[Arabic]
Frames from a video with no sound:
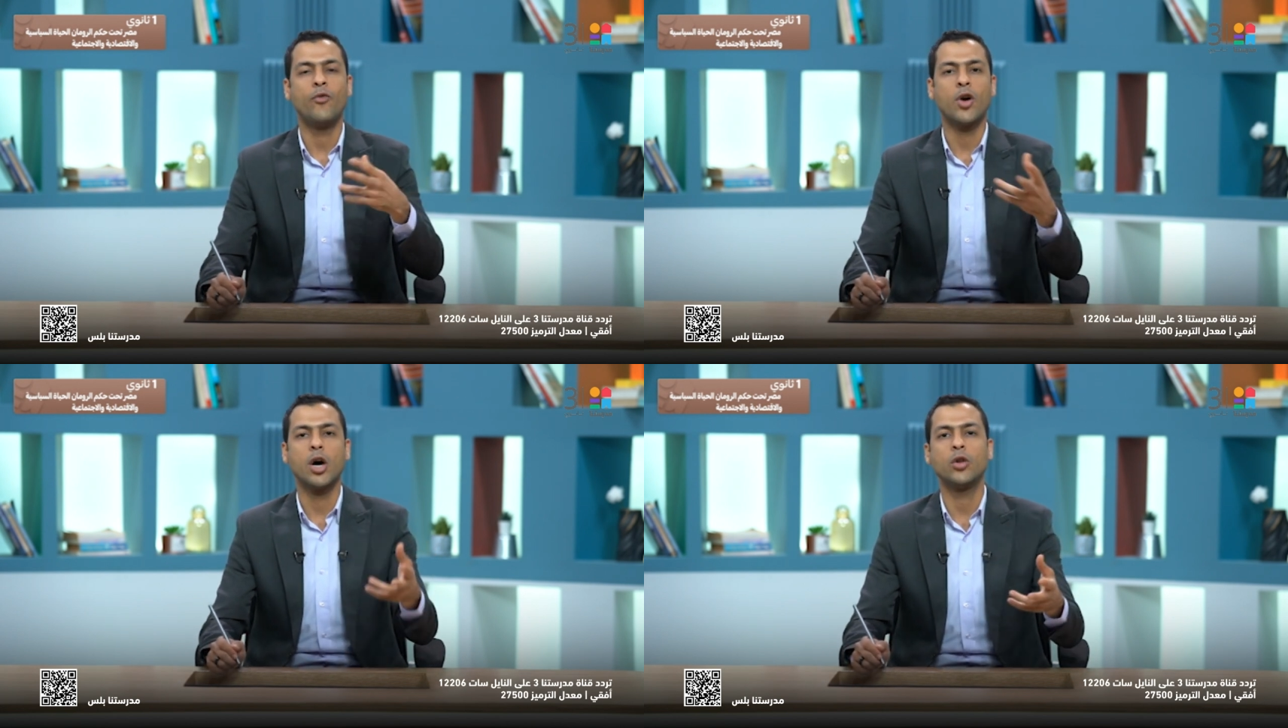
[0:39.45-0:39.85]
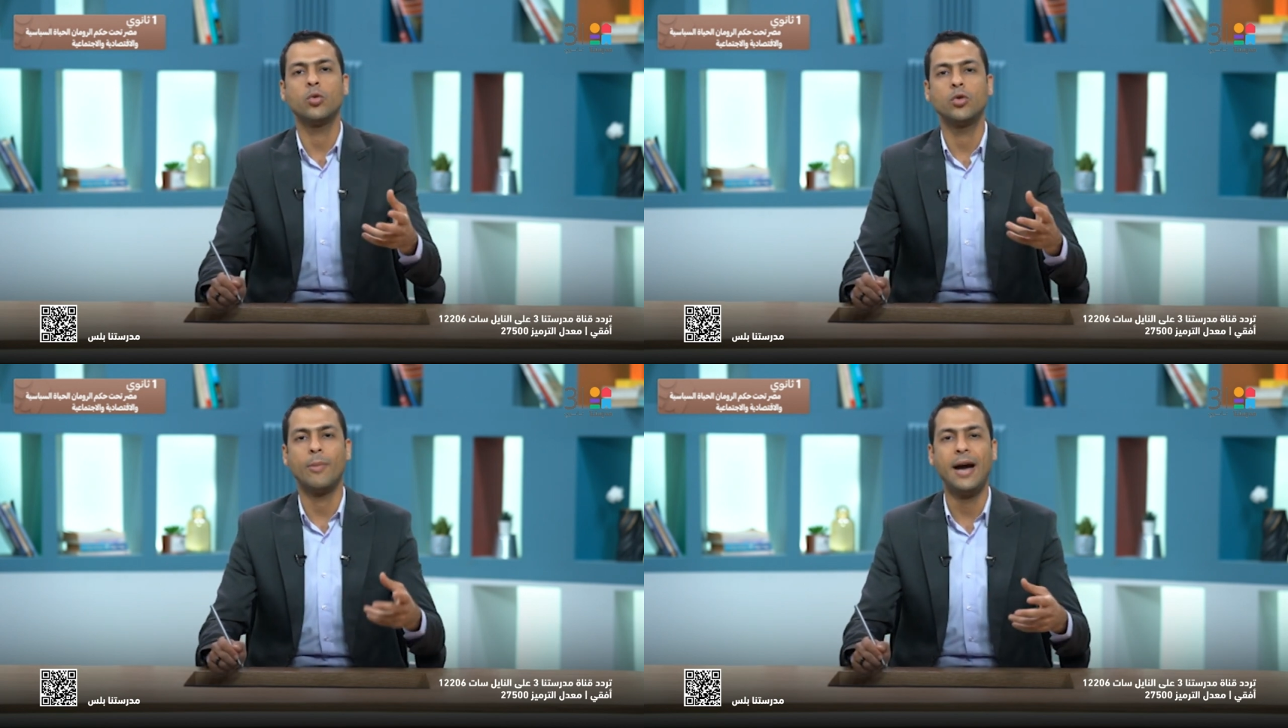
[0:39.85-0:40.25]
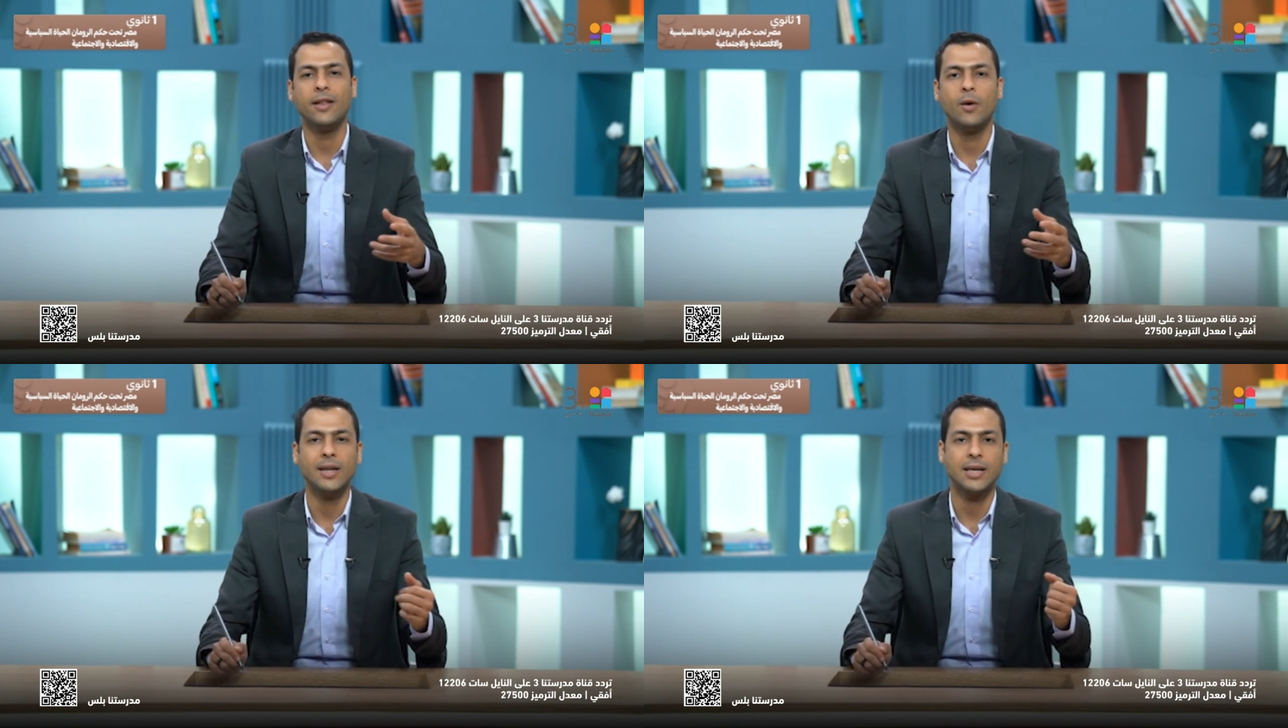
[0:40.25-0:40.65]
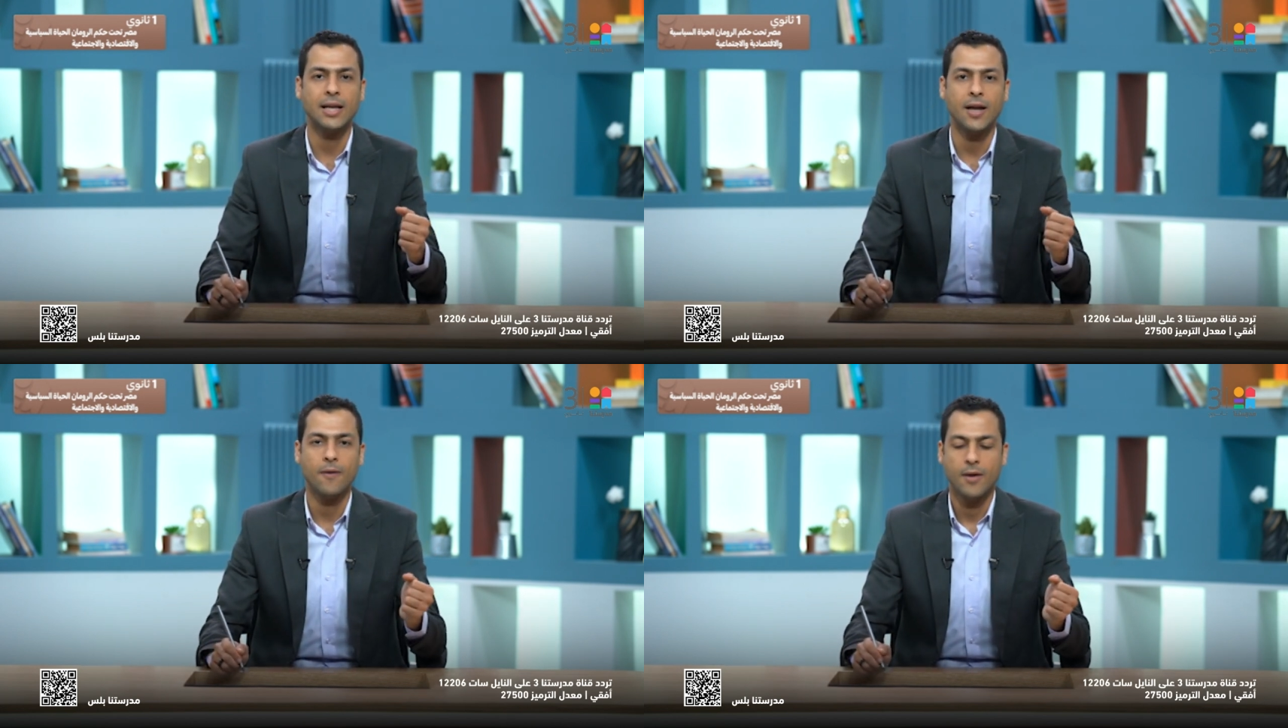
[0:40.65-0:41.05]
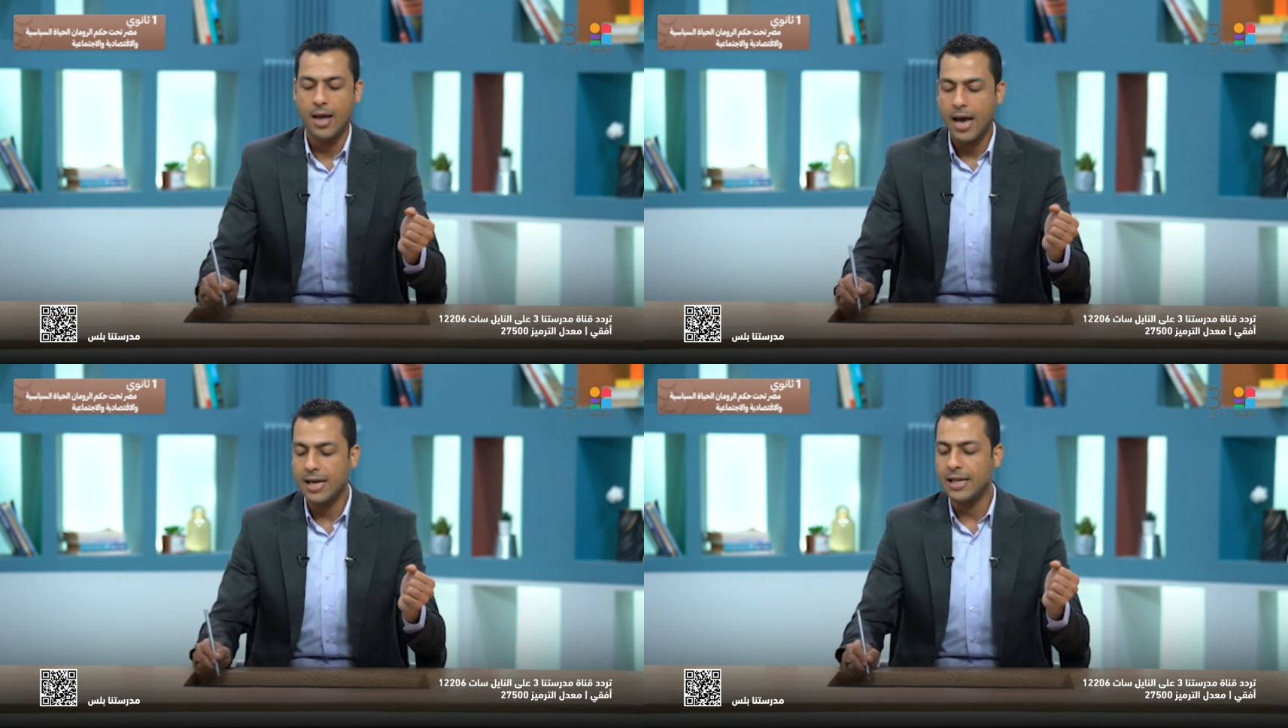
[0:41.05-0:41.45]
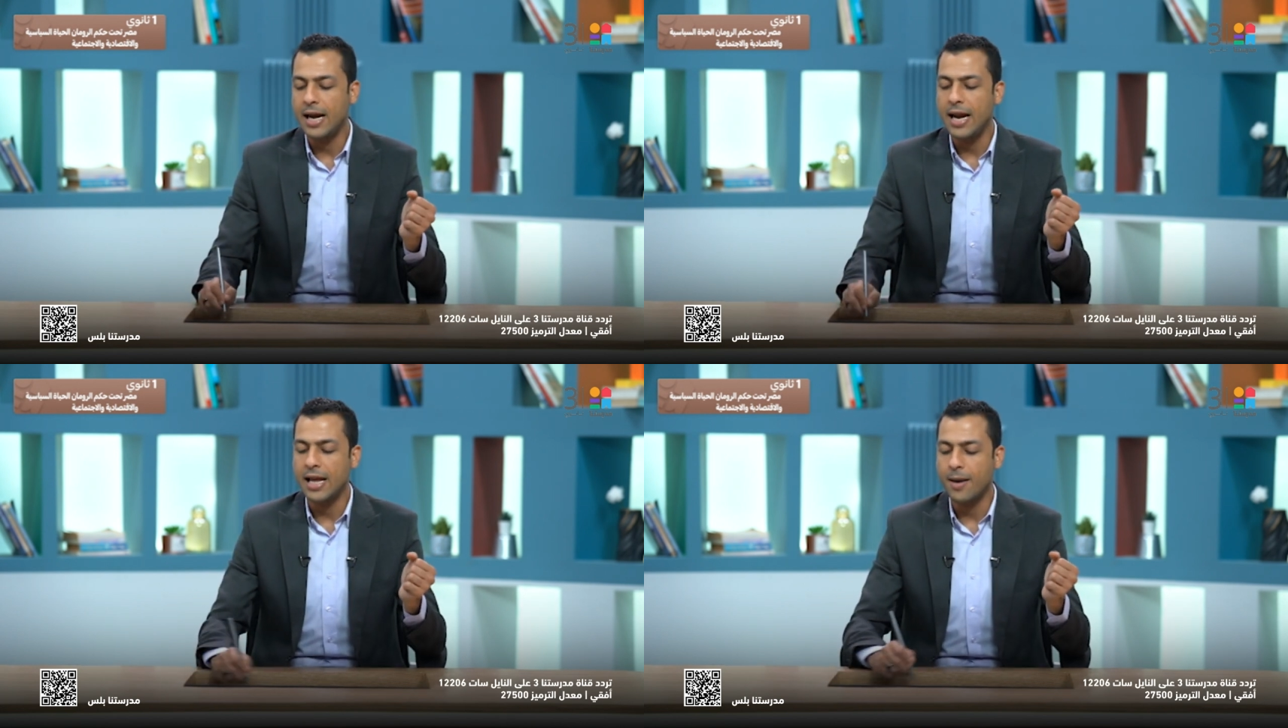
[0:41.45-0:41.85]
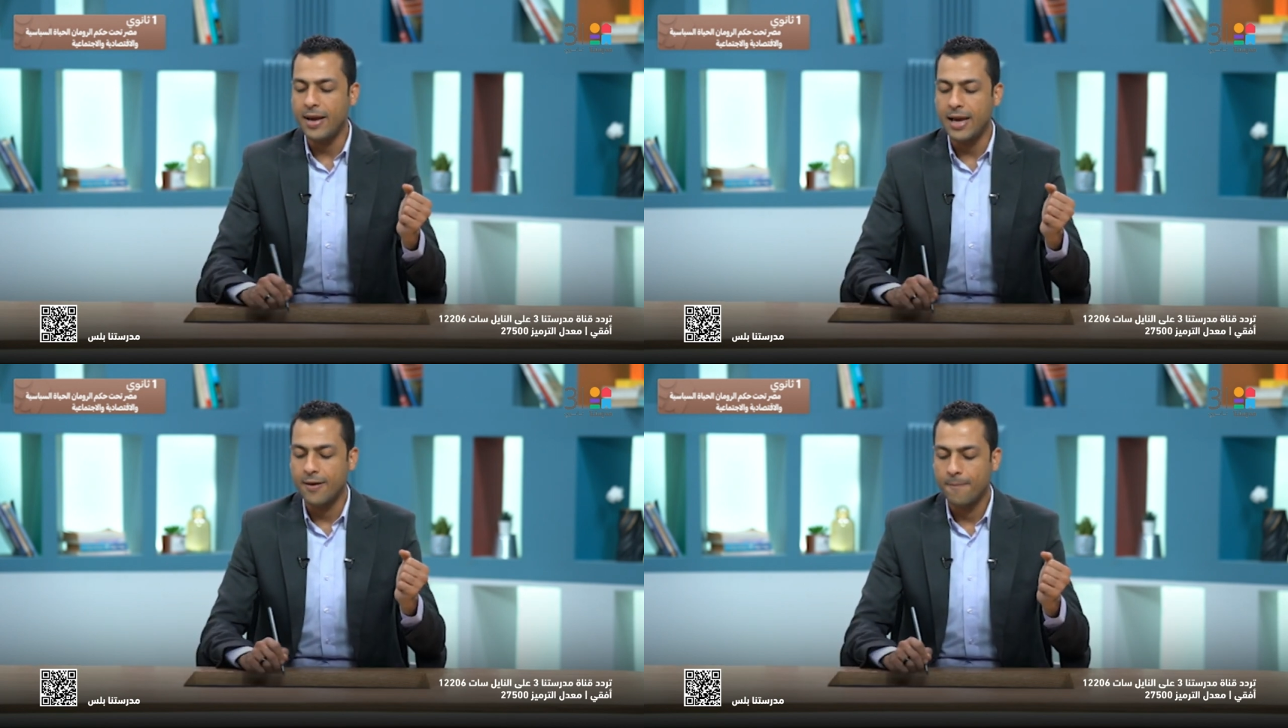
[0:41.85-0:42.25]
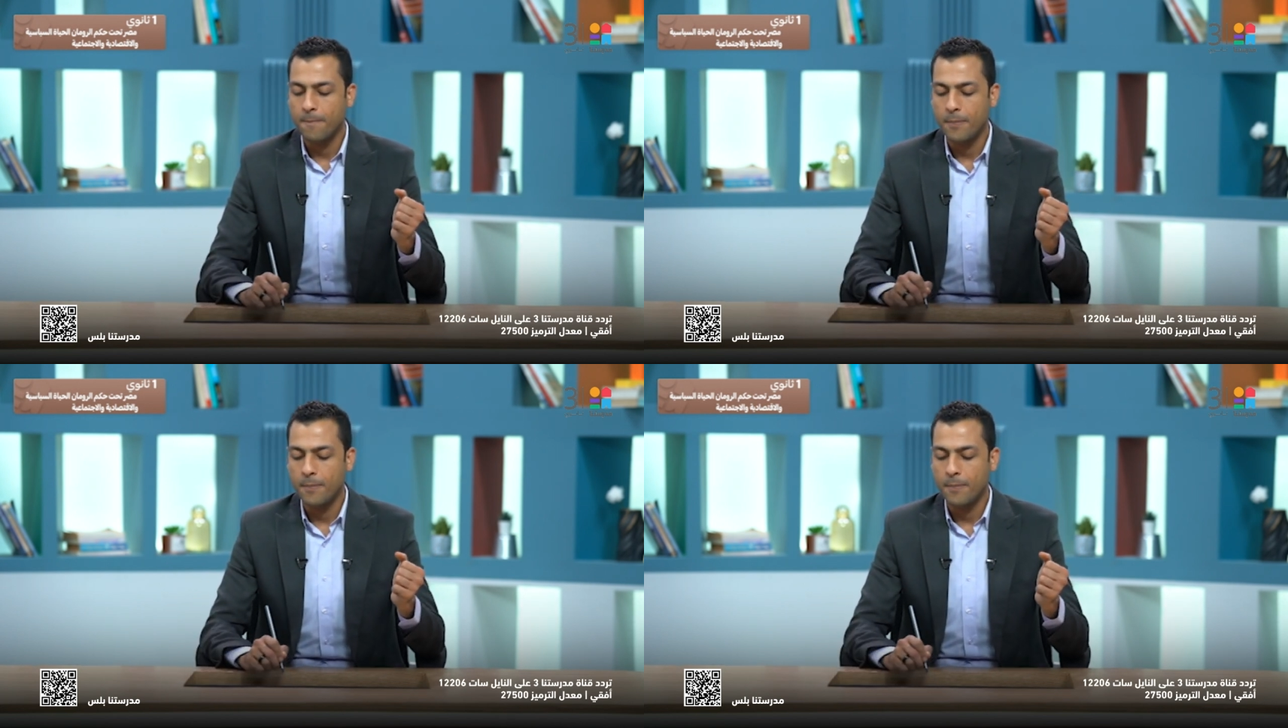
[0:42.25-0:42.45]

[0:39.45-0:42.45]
فكرتوا انتوا معايا دلوقتي كده اكيد هنلاقي الاجابه ايه